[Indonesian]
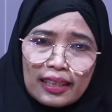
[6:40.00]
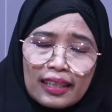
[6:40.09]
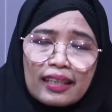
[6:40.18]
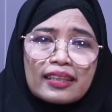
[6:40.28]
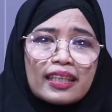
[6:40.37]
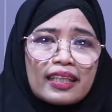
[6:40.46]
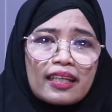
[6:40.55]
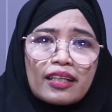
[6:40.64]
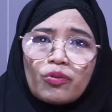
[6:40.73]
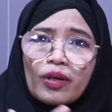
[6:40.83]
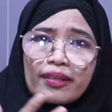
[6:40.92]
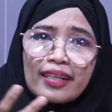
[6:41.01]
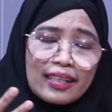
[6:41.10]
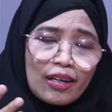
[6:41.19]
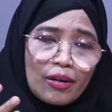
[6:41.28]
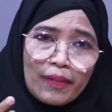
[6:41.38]
Ketika keluar
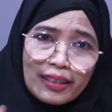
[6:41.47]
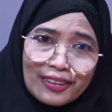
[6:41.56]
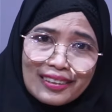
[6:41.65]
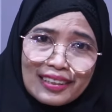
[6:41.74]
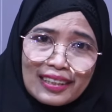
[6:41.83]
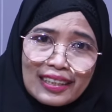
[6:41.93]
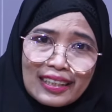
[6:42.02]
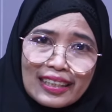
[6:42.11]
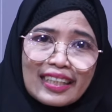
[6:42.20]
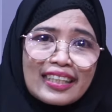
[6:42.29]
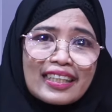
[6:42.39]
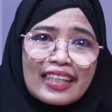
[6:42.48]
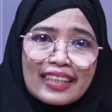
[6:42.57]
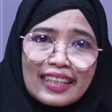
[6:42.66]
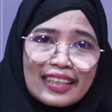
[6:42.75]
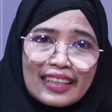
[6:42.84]
dari Ramadan, jadilah
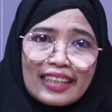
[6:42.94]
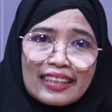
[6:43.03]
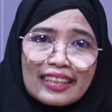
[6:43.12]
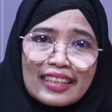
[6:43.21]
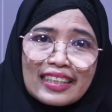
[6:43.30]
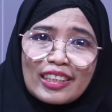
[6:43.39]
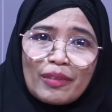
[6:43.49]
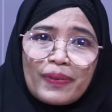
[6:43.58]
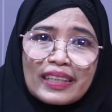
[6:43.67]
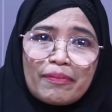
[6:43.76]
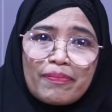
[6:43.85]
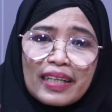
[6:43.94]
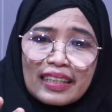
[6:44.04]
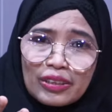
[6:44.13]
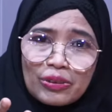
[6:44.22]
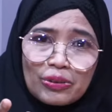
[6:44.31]
kita seperti
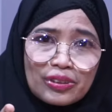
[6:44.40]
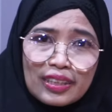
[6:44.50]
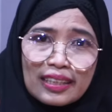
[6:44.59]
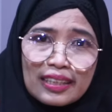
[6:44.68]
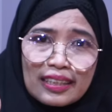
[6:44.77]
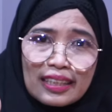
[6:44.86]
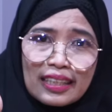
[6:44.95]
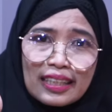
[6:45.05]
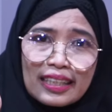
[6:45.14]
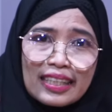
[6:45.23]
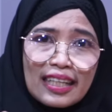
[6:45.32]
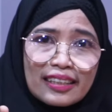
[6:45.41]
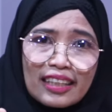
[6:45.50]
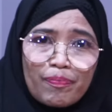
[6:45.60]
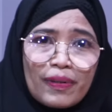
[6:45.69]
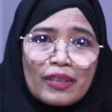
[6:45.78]
bayi suci yang
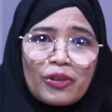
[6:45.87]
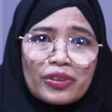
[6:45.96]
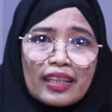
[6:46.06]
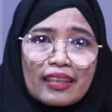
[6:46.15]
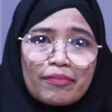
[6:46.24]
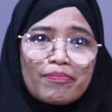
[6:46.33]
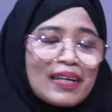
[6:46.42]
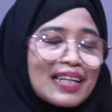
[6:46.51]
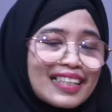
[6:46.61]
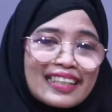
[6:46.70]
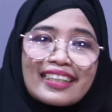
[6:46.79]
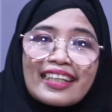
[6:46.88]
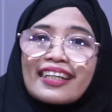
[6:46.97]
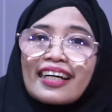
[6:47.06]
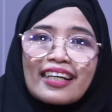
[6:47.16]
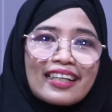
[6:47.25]
tanpa dosa, bahkan dengan
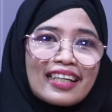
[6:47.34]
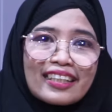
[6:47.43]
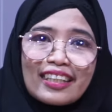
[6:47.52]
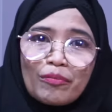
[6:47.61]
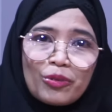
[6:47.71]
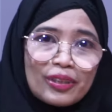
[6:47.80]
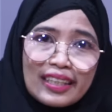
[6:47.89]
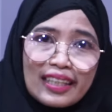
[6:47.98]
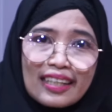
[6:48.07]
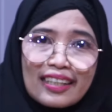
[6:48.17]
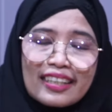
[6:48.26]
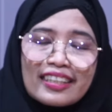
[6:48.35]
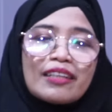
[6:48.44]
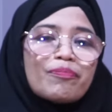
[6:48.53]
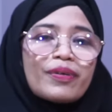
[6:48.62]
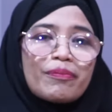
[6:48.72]
akhlak yang mulia
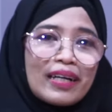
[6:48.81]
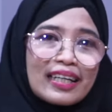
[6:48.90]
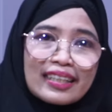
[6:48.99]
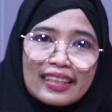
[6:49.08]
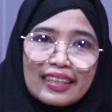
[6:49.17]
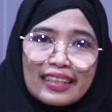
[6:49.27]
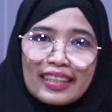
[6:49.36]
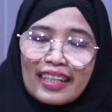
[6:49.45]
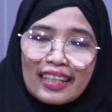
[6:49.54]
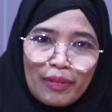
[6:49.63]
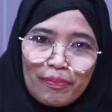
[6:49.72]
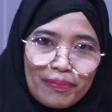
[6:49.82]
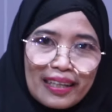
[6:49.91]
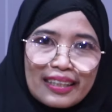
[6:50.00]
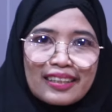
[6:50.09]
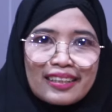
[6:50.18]
dan pribadi yang lebih
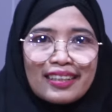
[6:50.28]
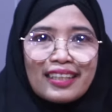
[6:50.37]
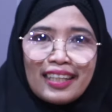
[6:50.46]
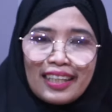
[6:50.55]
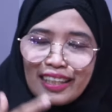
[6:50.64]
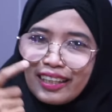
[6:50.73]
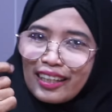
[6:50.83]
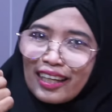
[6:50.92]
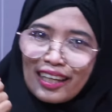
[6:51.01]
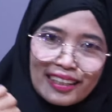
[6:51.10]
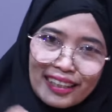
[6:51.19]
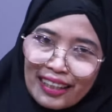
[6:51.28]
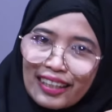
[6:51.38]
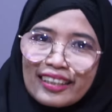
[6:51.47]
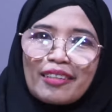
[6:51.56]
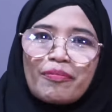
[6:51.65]
baik. Inilah
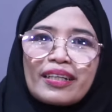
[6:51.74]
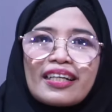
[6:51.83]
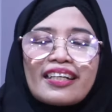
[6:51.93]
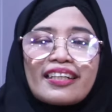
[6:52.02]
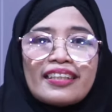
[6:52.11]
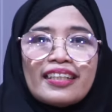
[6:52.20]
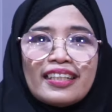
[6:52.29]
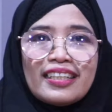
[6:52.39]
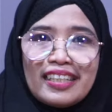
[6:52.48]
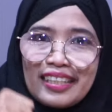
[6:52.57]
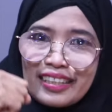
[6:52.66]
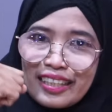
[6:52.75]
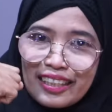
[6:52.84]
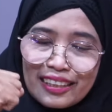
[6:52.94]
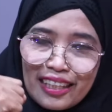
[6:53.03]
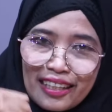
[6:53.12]
hakikat kemenangan yang
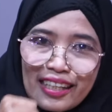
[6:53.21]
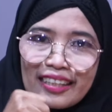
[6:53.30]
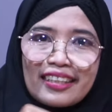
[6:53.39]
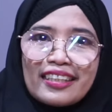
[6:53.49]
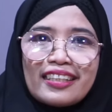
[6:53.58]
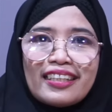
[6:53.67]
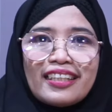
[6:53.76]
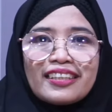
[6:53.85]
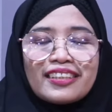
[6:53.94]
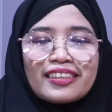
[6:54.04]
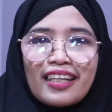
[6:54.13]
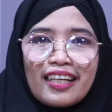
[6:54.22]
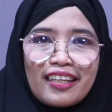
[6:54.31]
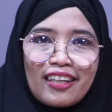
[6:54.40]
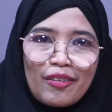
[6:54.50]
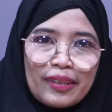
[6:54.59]
kita raih setelah
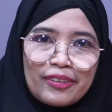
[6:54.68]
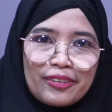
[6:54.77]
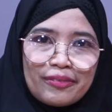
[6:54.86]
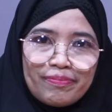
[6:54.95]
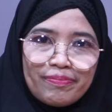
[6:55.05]
Ramadan.